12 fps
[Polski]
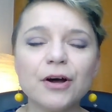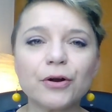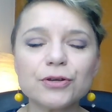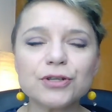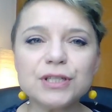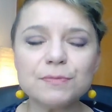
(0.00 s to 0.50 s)

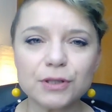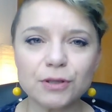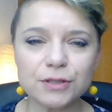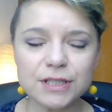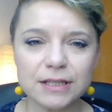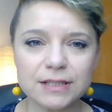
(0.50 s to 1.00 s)
rodzimy
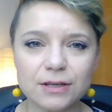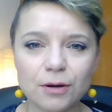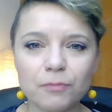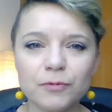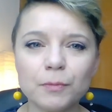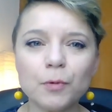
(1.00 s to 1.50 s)
to
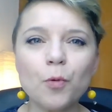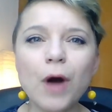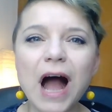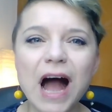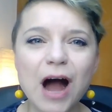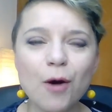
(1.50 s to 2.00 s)
dziecko, mówimy
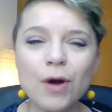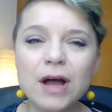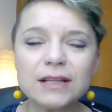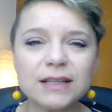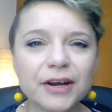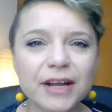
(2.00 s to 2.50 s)
wow,
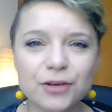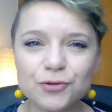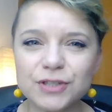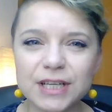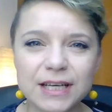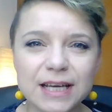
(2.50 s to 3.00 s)

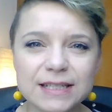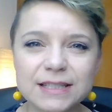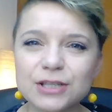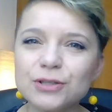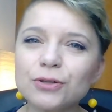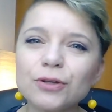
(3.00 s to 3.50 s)
nareszcie
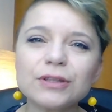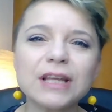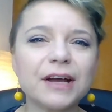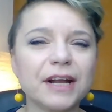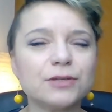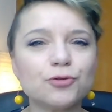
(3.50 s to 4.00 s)
jesteś, no to
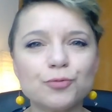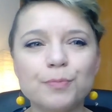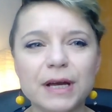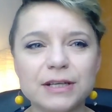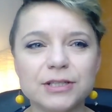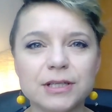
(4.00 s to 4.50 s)
teraz już
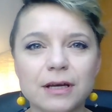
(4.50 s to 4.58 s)
będzie.